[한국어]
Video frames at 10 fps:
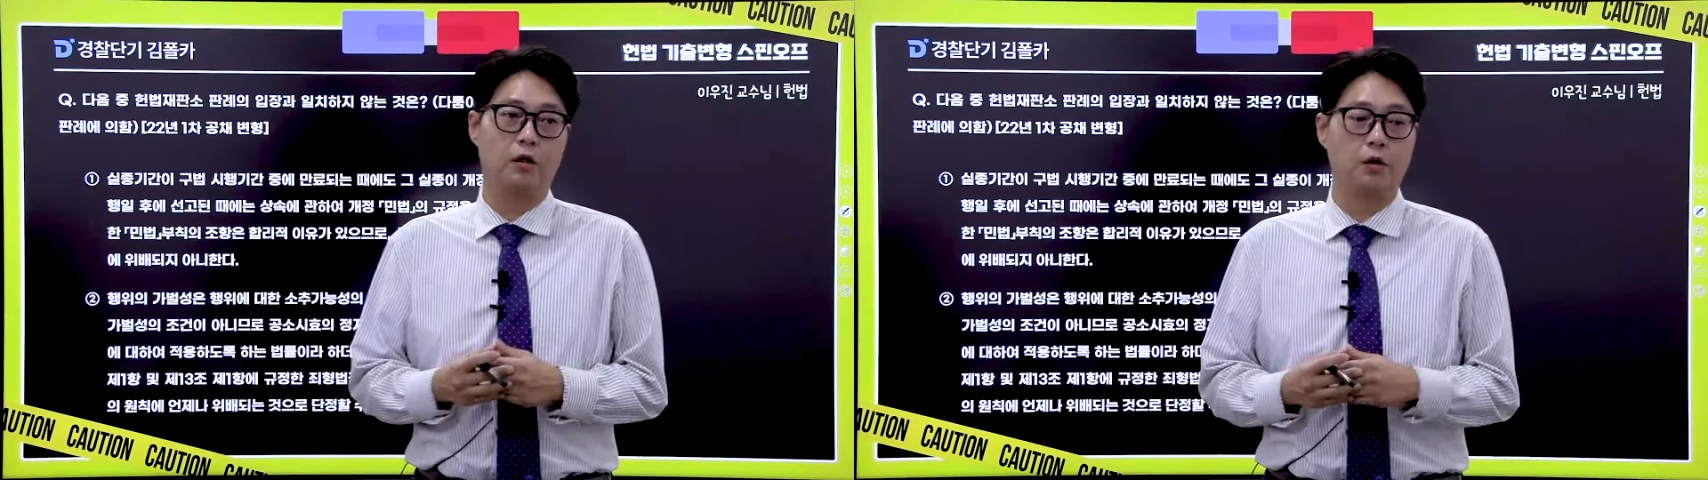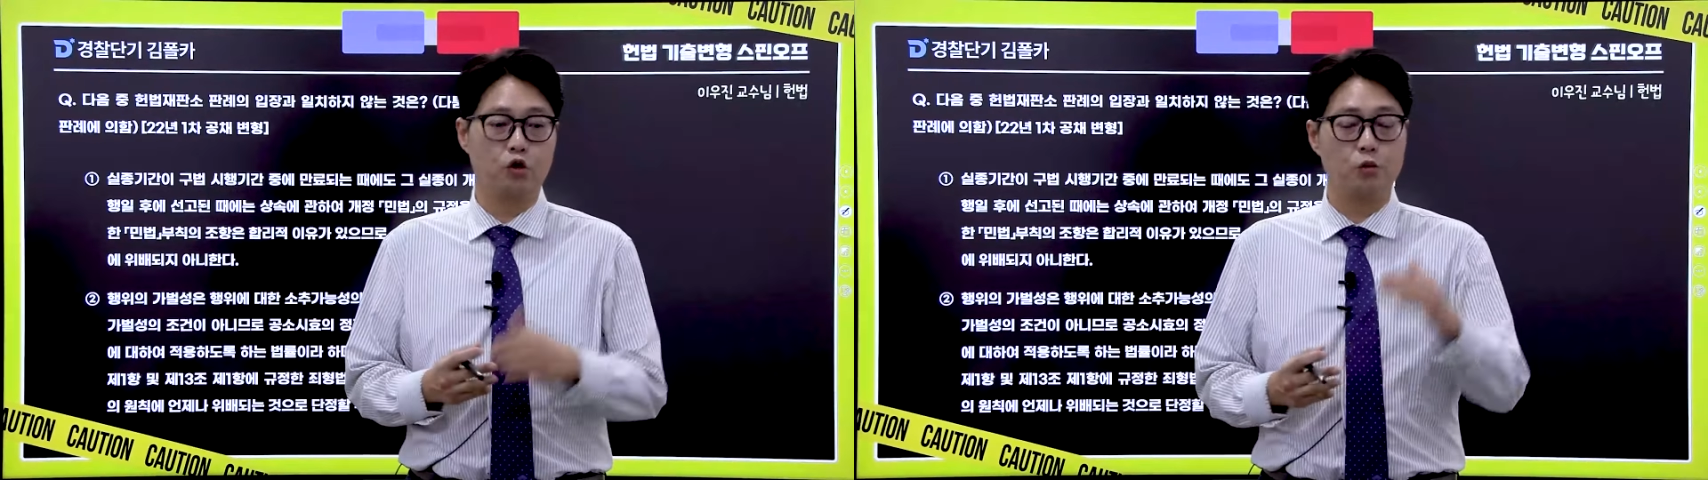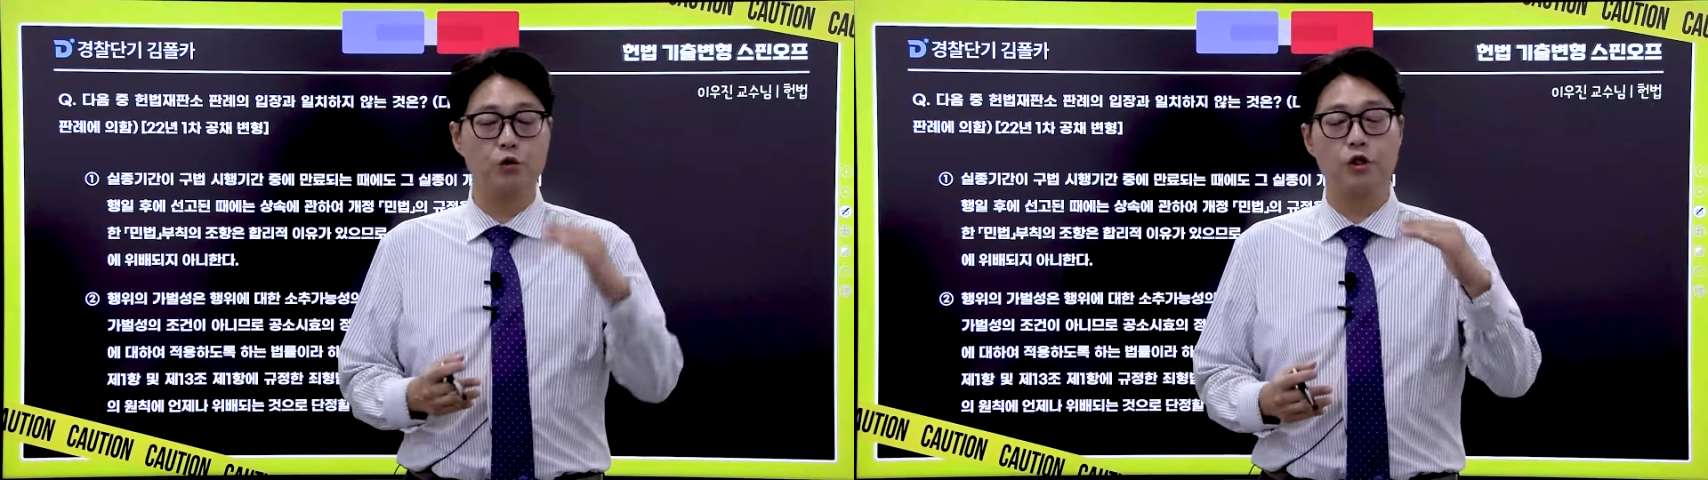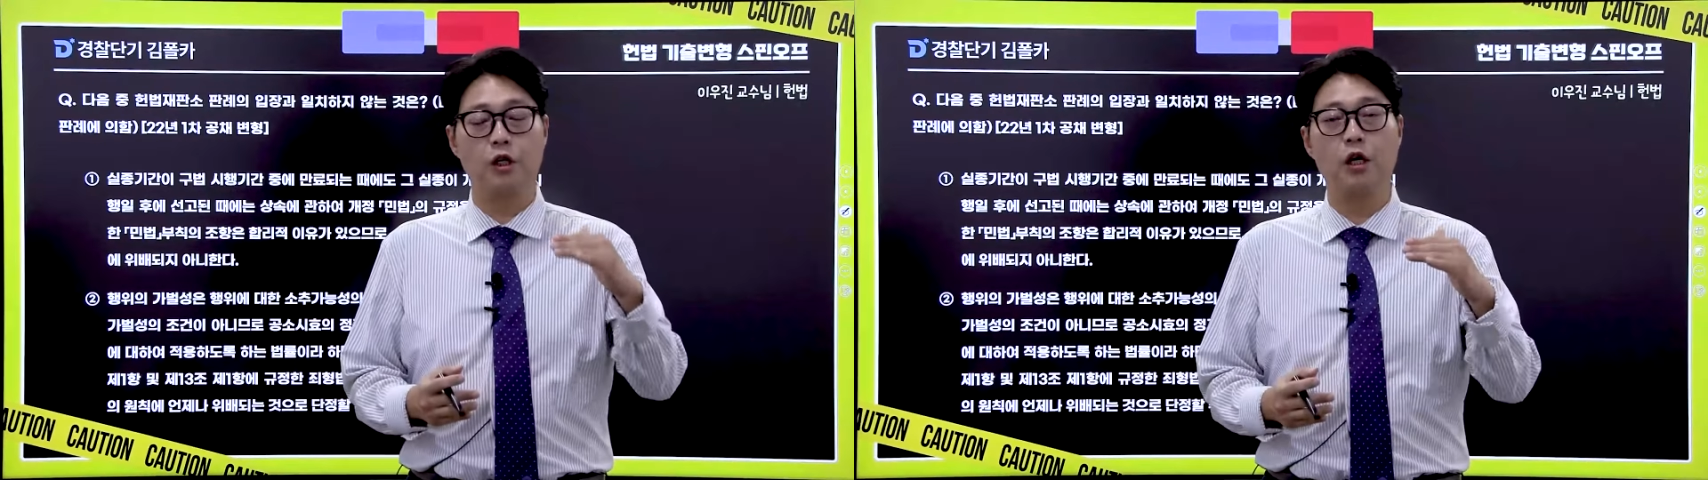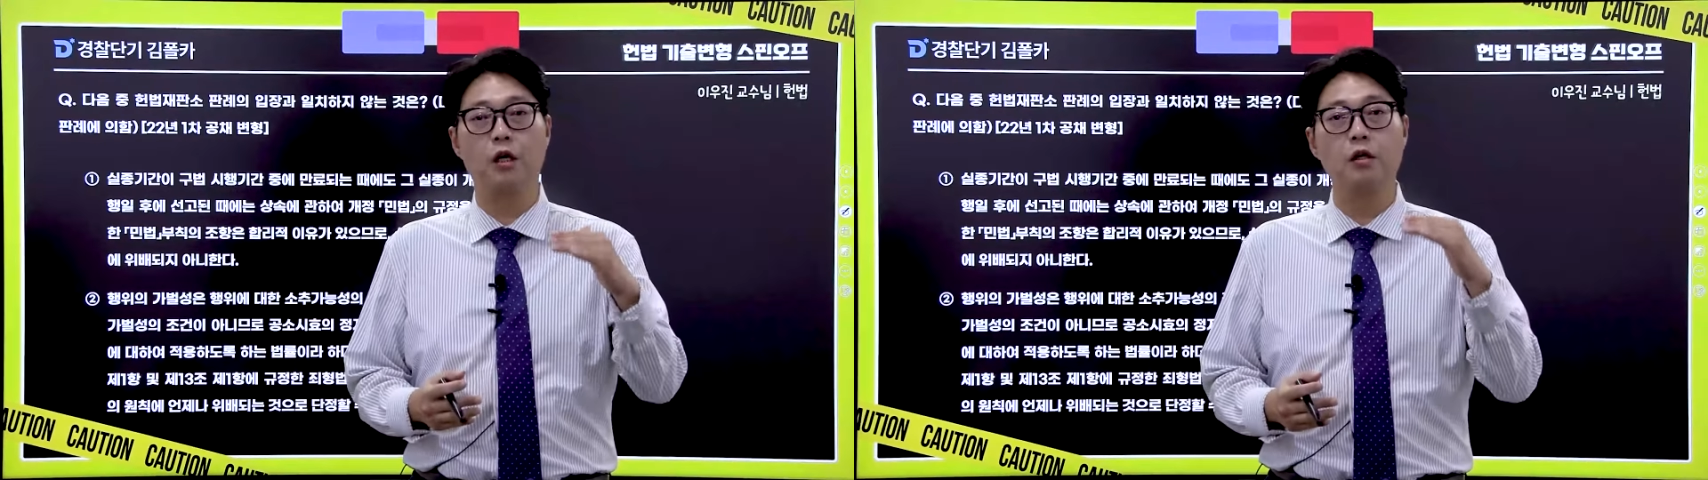기출
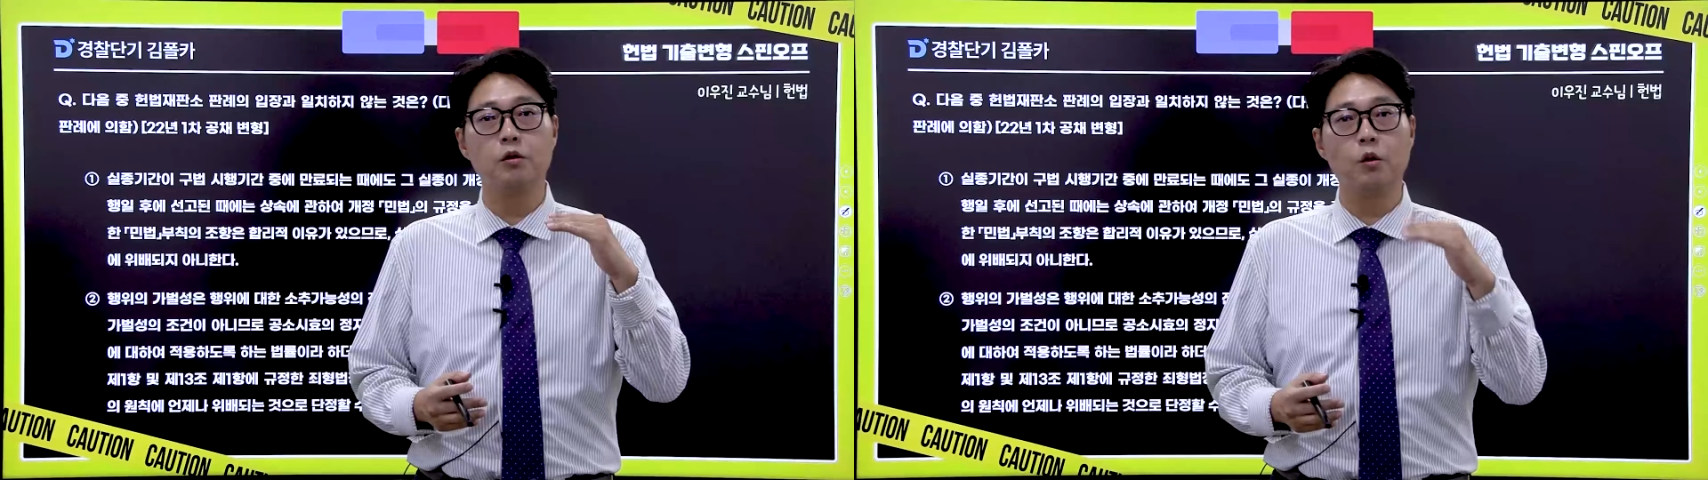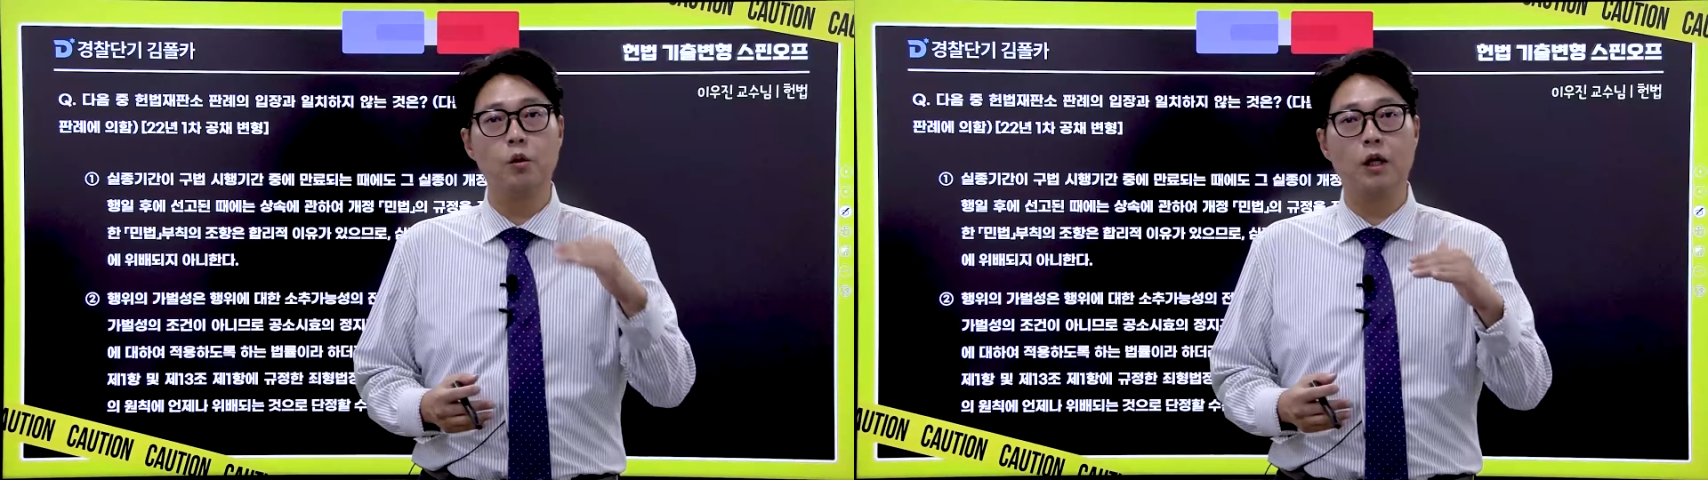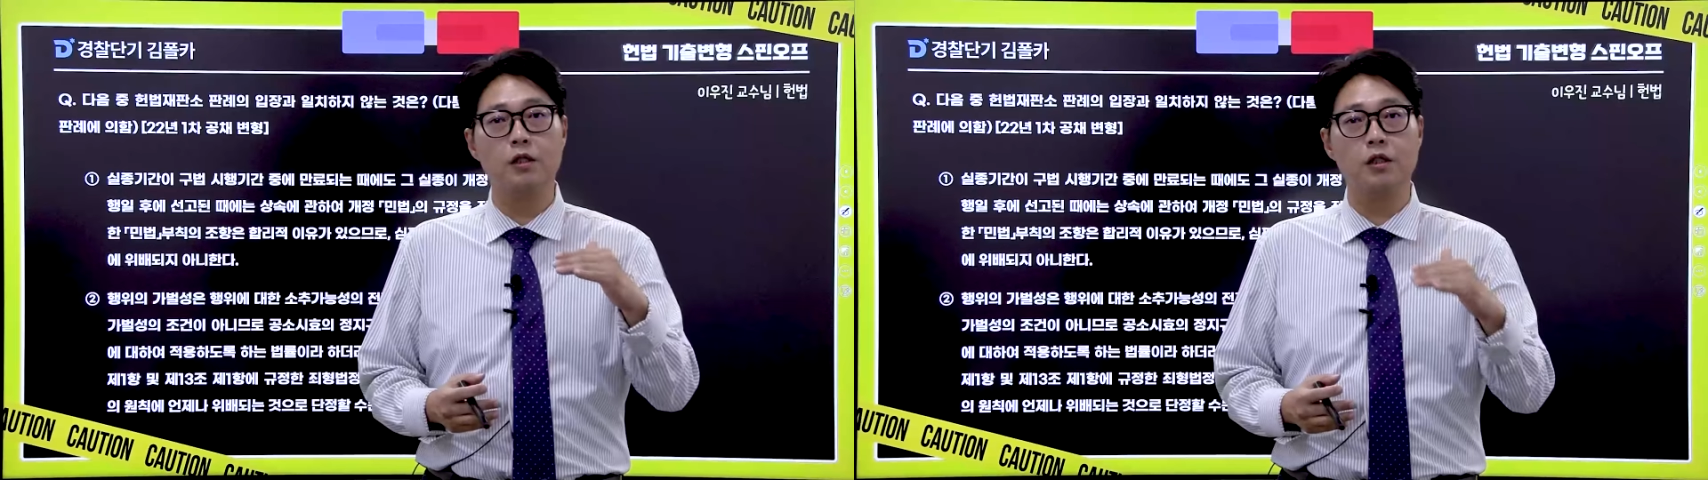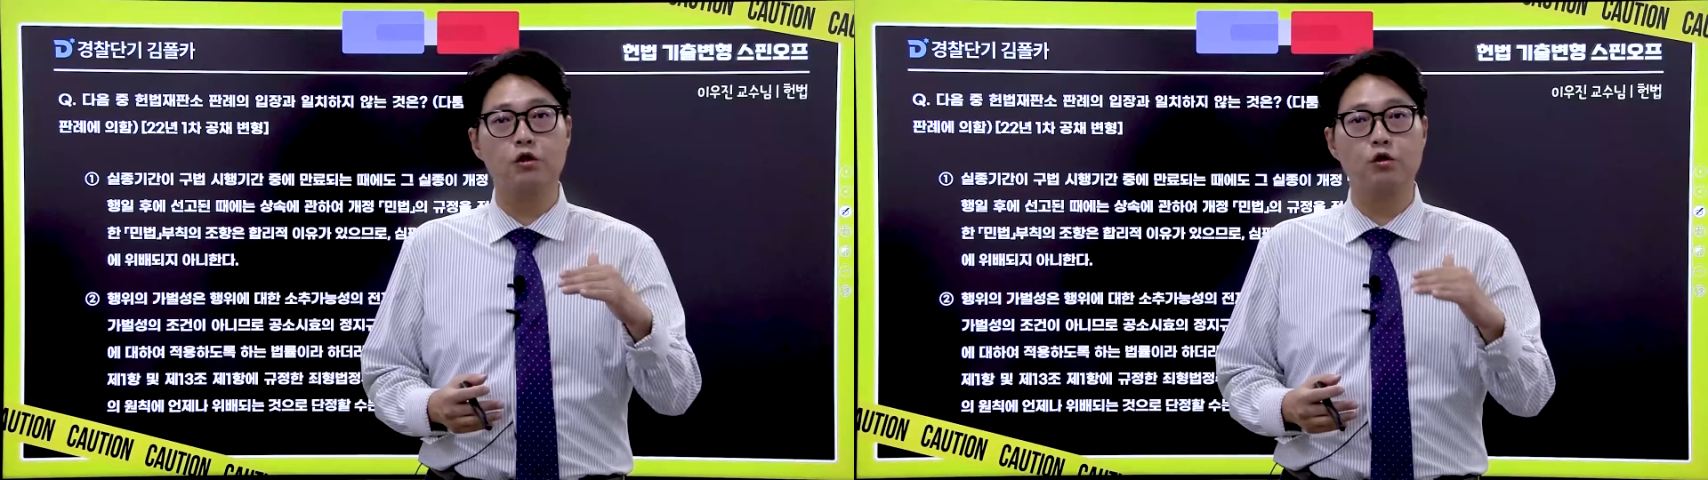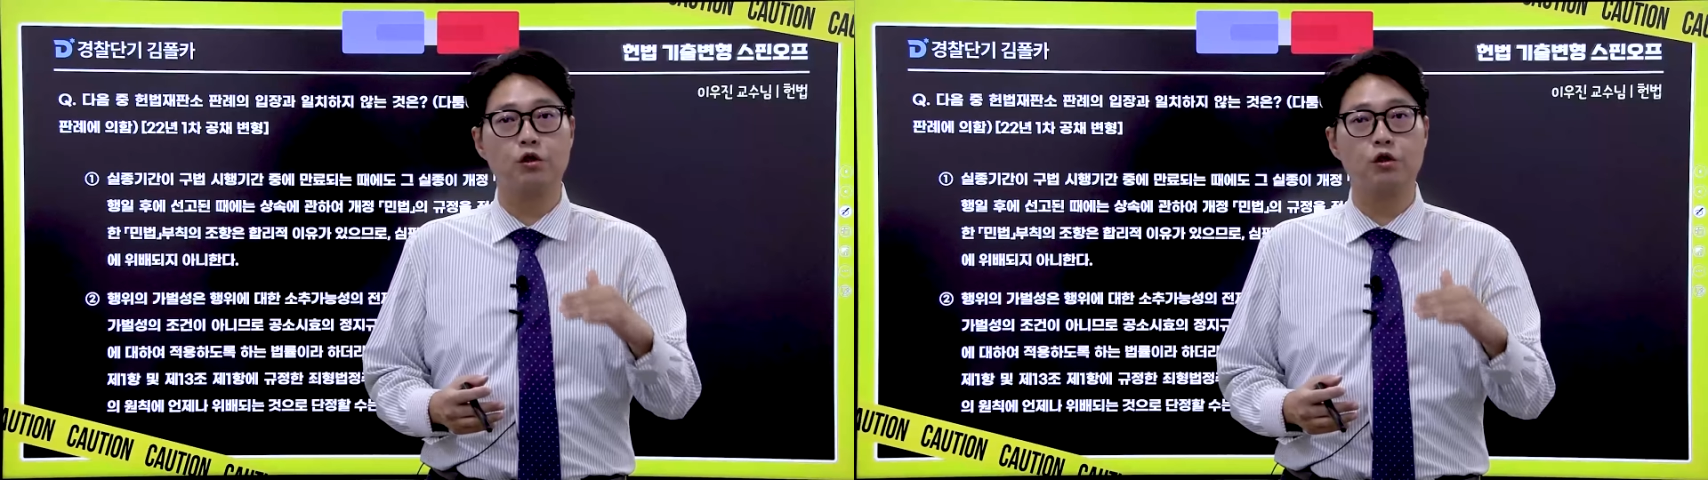문제가 똑같이